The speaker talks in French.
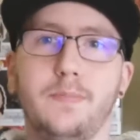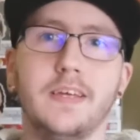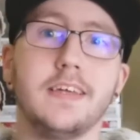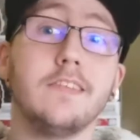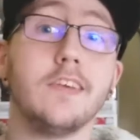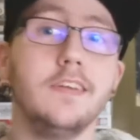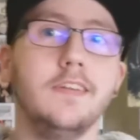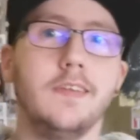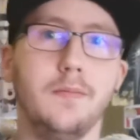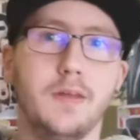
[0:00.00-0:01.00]
et
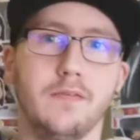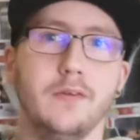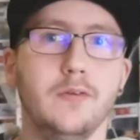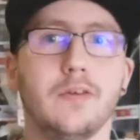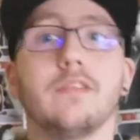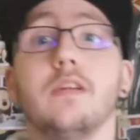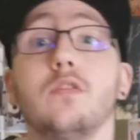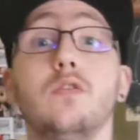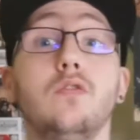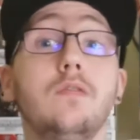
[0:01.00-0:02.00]
casualité, bienvenue dans
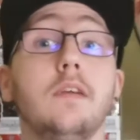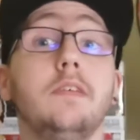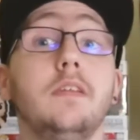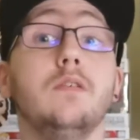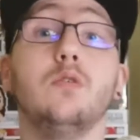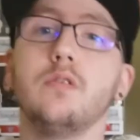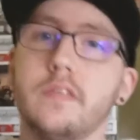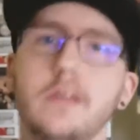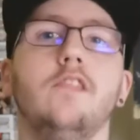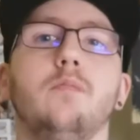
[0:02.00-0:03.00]
cette nouvelle vidéo,
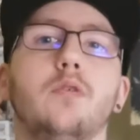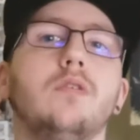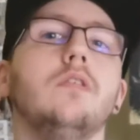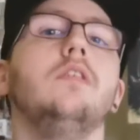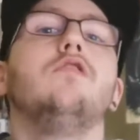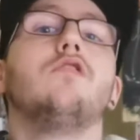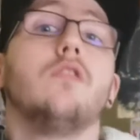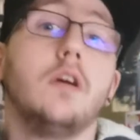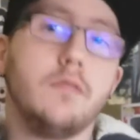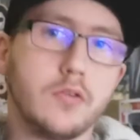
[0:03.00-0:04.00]
c'est Jimbo et je
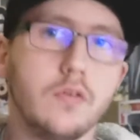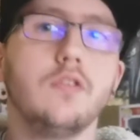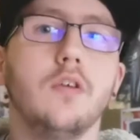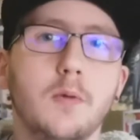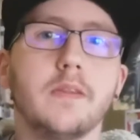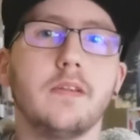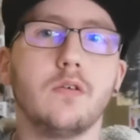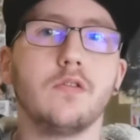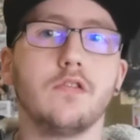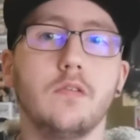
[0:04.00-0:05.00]
serai votre
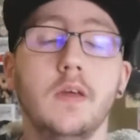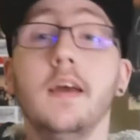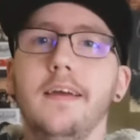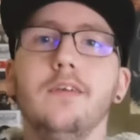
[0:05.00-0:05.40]
commentateur aujourd'hui.